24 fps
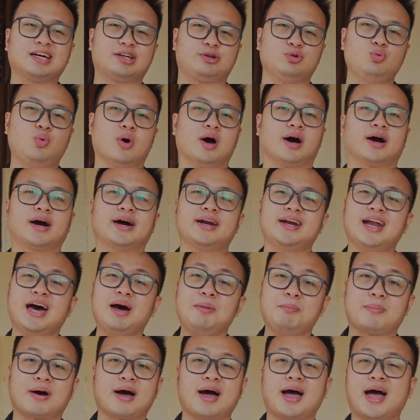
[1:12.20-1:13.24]
kedua,
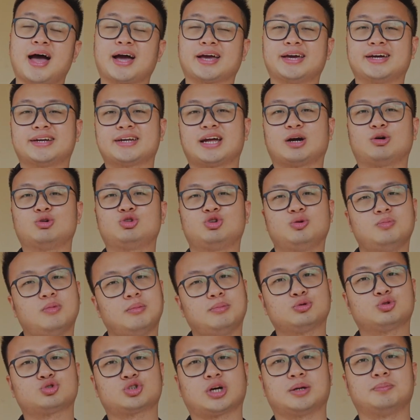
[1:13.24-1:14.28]
kenapa akhirnya aku tuh
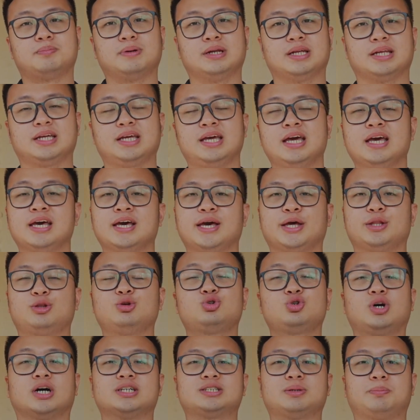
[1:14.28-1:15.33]
memutuskan beli itu
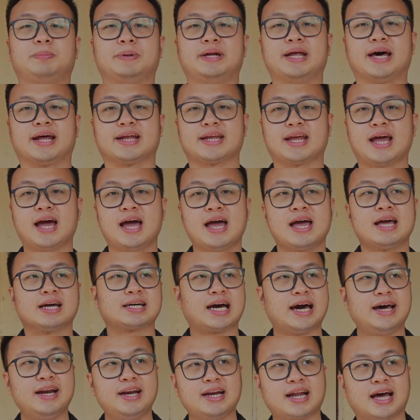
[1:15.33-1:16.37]
juga sebenarnya
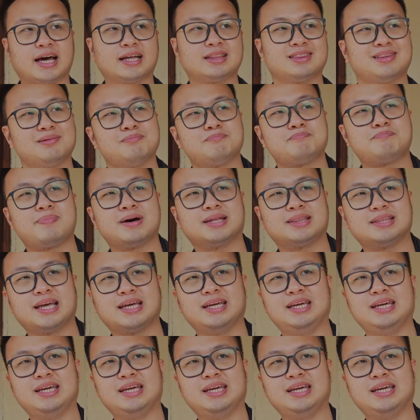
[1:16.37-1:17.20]
karena teman tempatnya